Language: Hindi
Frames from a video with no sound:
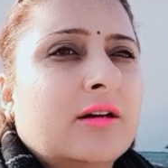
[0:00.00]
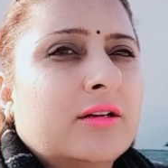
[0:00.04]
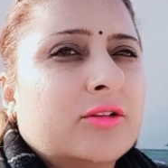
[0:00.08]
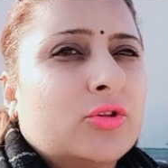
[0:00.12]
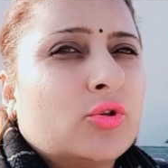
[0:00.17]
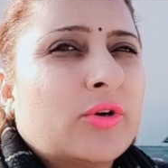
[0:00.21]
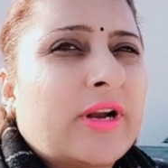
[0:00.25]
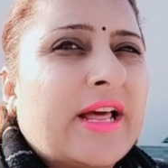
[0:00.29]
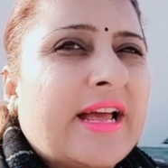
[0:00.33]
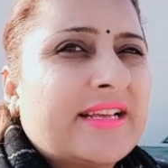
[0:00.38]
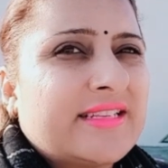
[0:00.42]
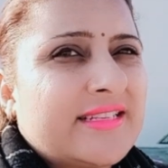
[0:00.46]

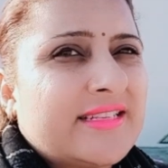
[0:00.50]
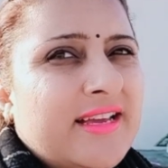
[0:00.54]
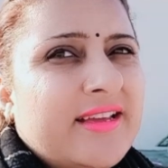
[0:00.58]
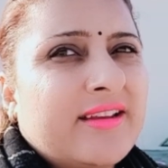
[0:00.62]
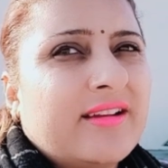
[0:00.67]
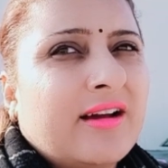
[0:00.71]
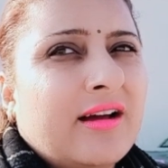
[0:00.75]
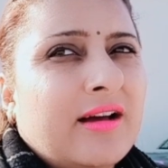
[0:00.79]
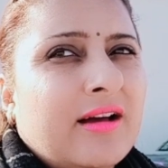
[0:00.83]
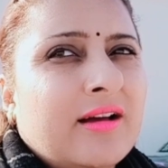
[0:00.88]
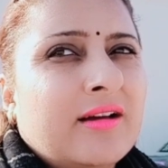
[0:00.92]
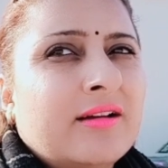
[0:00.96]
थोड़ा ऐसा ही
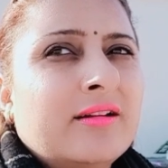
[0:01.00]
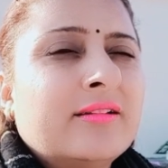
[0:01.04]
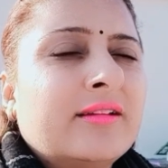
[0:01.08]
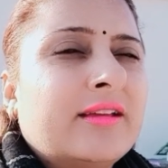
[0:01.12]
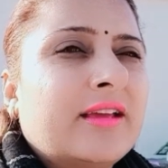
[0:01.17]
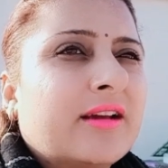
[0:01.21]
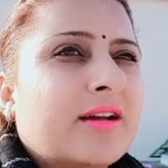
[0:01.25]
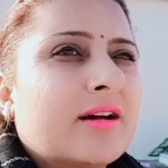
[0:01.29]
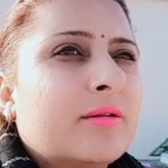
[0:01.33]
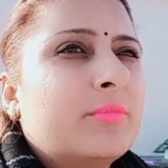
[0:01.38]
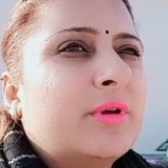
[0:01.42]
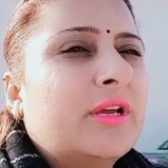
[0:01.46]
रहा कि
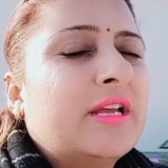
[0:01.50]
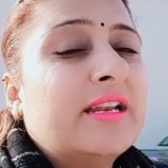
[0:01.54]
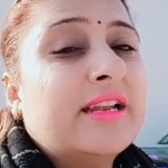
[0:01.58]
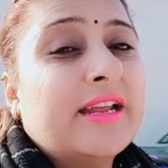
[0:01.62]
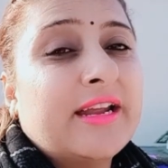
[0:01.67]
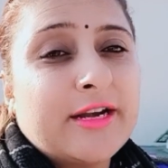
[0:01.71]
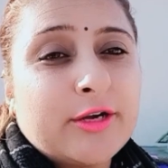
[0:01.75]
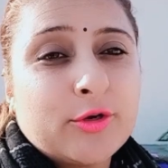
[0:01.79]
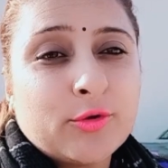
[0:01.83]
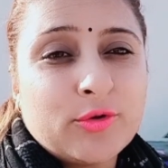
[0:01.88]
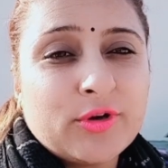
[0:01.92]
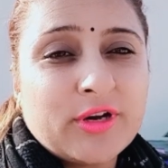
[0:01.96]
कभी
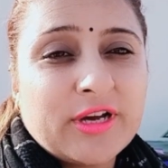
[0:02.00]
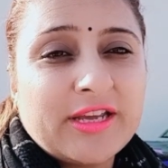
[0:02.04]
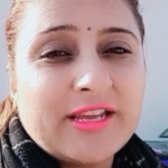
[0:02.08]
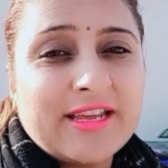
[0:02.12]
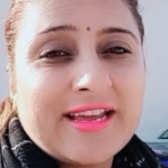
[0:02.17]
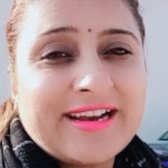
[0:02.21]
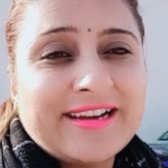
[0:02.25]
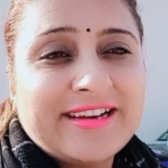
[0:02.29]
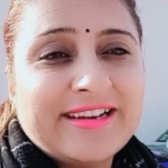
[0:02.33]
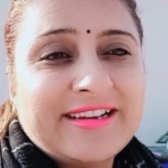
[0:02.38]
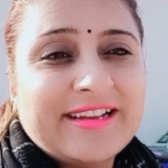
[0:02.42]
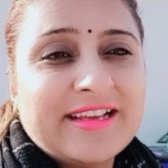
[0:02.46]
लेट हो गई
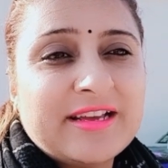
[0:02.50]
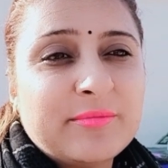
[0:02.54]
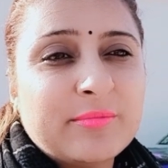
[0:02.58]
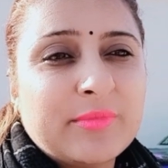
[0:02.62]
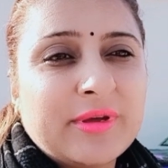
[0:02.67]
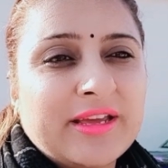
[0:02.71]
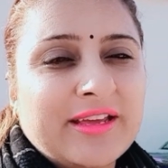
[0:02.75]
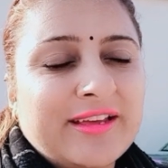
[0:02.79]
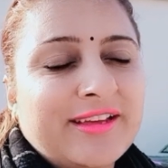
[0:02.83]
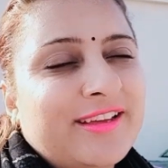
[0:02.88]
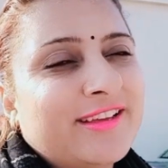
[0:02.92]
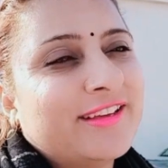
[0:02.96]
एडिटिंग
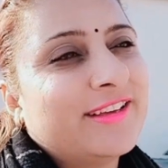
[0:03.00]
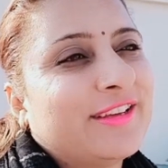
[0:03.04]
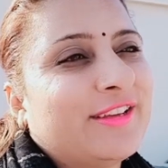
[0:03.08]
में